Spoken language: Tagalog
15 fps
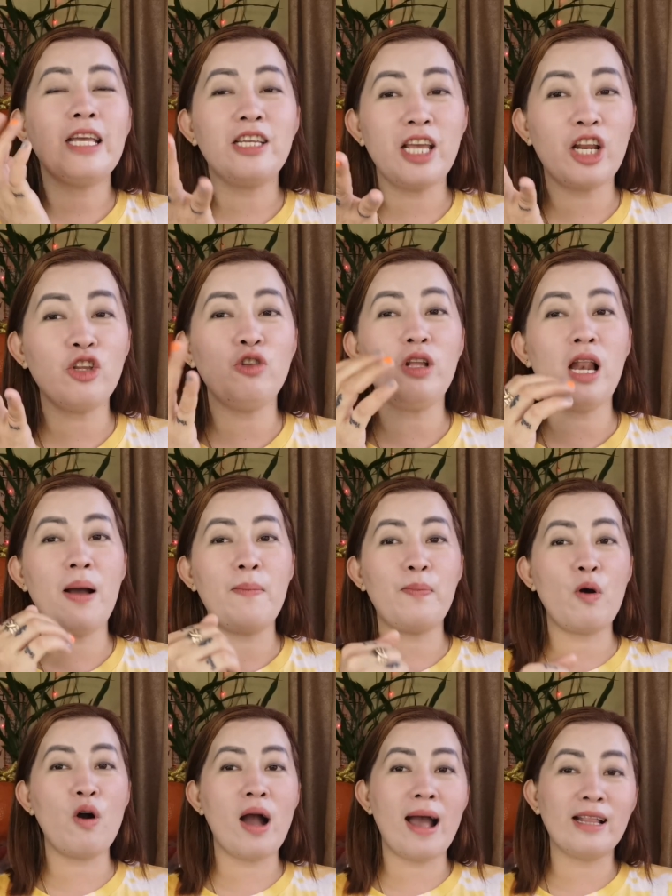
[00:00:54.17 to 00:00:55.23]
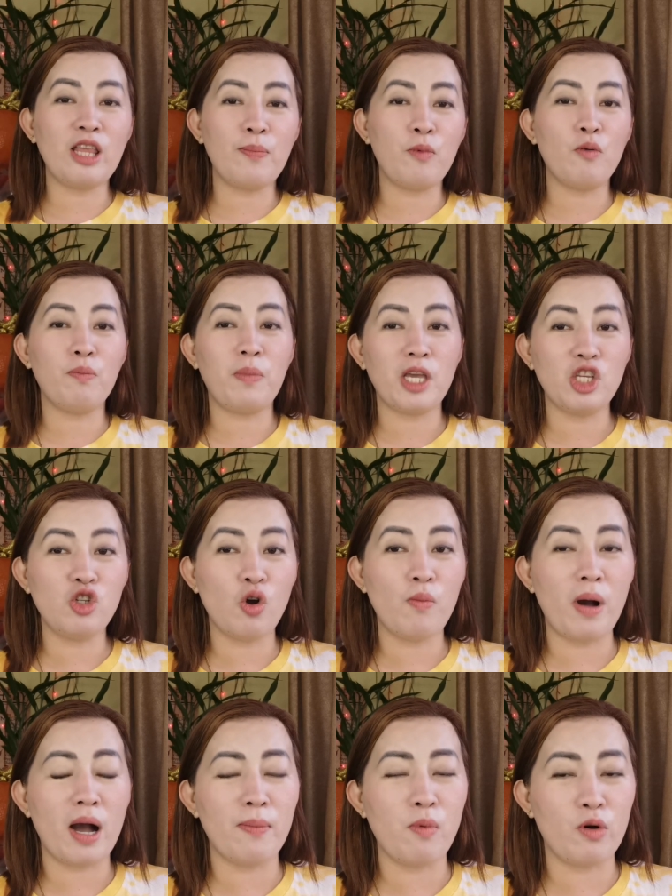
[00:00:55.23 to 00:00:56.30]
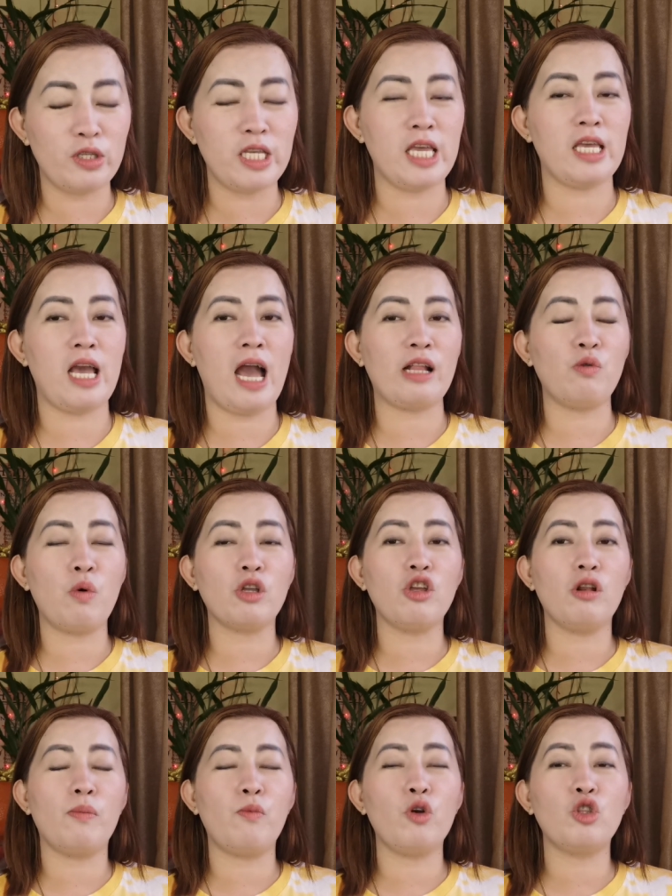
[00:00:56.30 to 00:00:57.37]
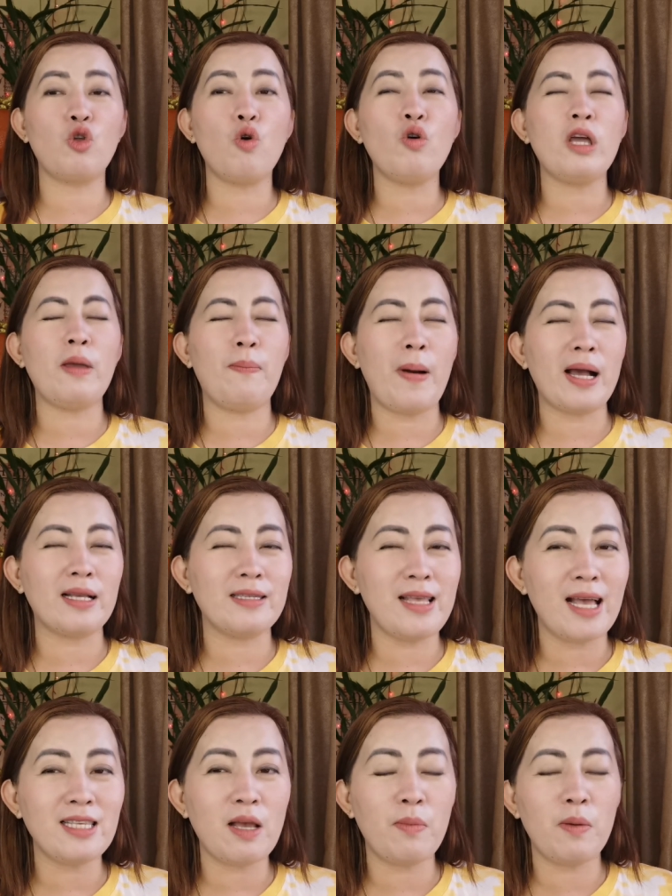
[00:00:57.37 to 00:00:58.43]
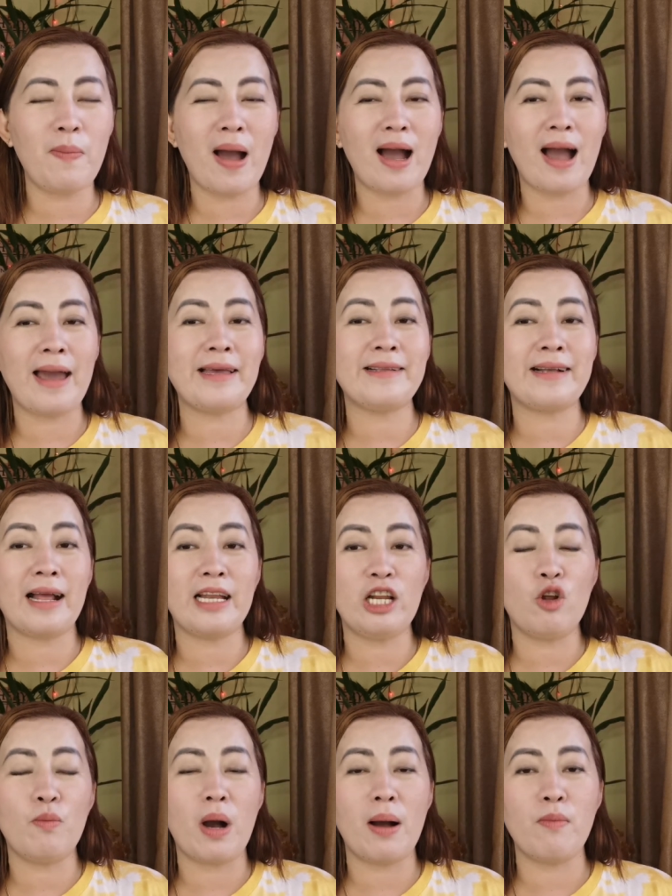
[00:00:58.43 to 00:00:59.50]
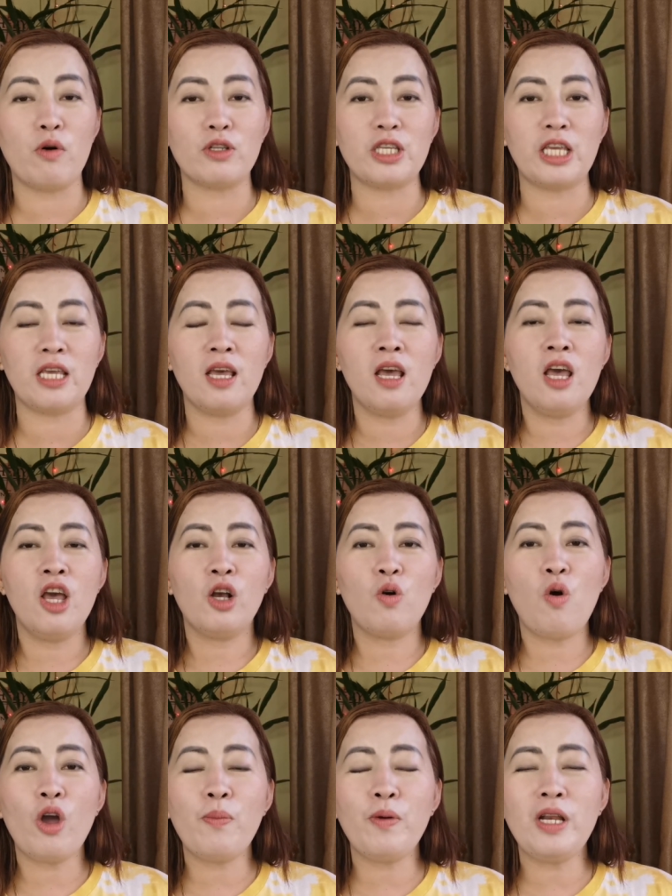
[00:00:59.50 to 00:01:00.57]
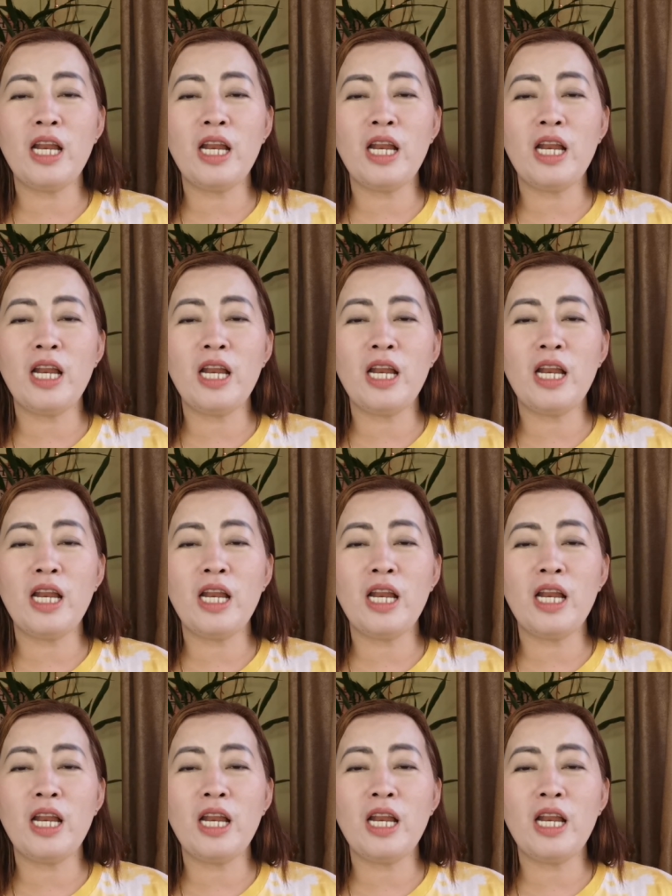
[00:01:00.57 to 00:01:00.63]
i-share nyo na lang po ang ating pong video mga bossing. At huwag nyo na po itong ipagsasabi pa kahit kanino mga bossing. Kung kayo